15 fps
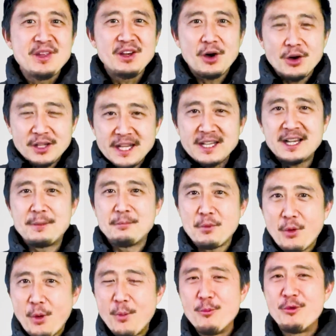ข้อคิด
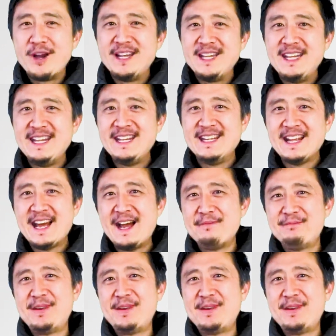คำคมวันนี้นะครับ